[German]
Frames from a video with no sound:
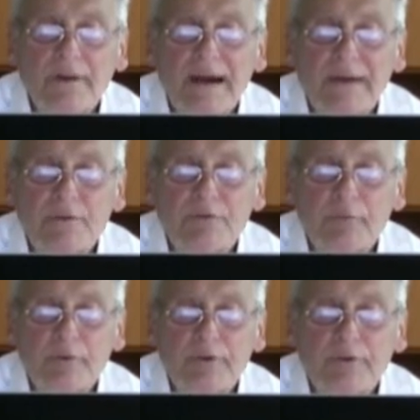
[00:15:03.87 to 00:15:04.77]

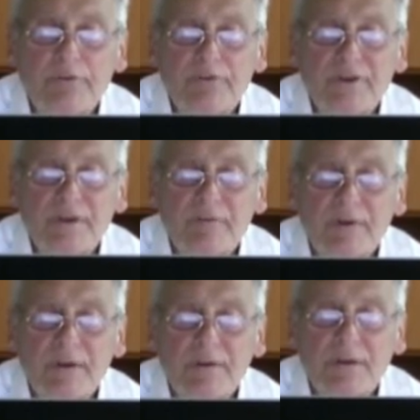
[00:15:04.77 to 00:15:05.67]
NATO-Verbündeten sehen
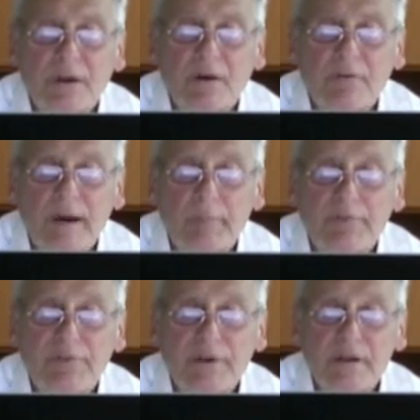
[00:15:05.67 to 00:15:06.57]
werden, die darauf
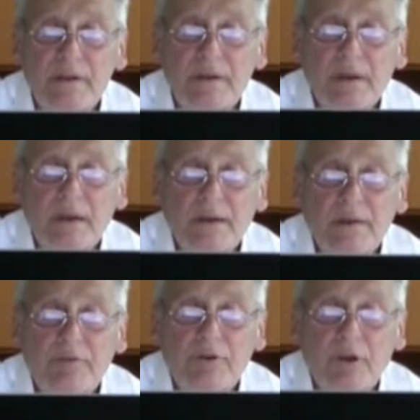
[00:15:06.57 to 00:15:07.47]
abzielen,
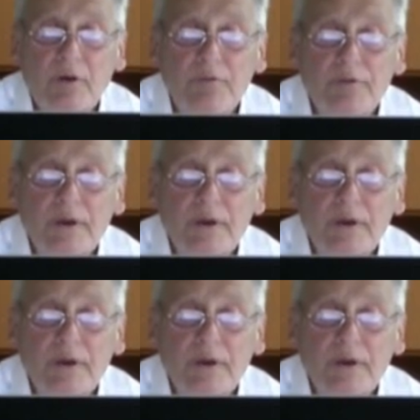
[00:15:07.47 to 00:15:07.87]
den Verlauf